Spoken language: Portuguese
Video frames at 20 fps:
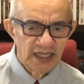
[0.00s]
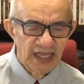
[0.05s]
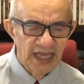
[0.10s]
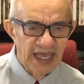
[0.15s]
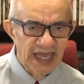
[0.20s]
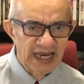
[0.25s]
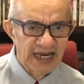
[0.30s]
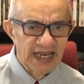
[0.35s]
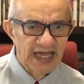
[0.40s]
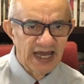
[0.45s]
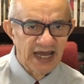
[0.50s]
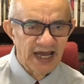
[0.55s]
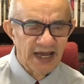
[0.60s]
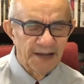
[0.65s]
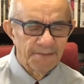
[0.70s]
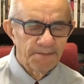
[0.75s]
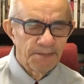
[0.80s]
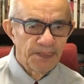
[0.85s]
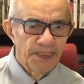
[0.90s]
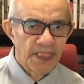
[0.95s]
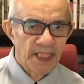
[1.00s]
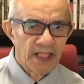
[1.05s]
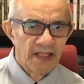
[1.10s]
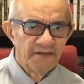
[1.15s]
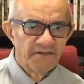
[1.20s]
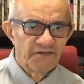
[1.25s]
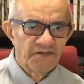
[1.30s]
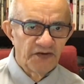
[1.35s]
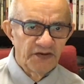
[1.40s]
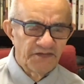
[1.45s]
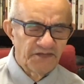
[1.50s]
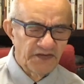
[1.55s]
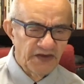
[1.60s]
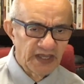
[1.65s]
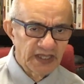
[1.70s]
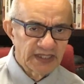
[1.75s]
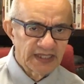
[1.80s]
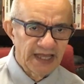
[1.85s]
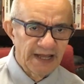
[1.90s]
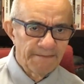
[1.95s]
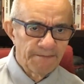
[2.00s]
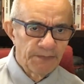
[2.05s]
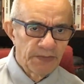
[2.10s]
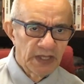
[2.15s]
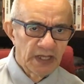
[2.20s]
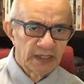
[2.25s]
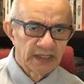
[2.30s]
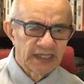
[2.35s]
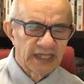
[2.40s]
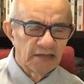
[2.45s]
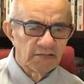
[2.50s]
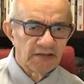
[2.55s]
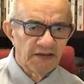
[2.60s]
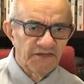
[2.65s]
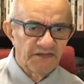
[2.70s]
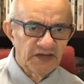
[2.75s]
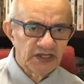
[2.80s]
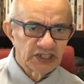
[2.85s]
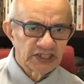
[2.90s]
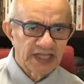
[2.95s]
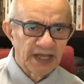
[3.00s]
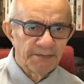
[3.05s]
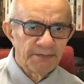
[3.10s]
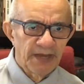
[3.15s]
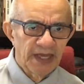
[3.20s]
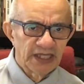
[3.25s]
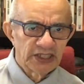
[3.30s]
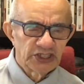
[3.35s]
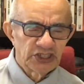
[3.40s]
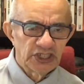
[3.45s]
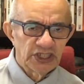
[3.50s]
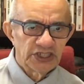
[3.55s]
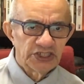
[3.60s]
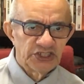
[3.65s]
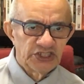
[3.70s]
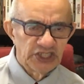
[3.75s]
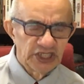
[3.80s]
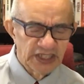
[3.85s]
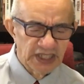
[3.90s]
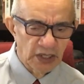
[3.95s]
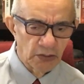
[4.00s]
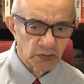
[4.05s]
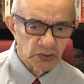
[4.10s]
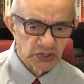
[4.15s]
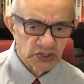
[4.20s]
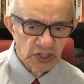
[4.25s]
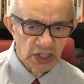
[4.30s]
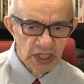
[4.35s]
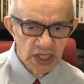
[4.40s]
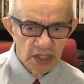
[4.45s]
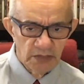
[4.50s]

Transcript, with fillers: Ela foi feita tendo em vista a mente de Deus.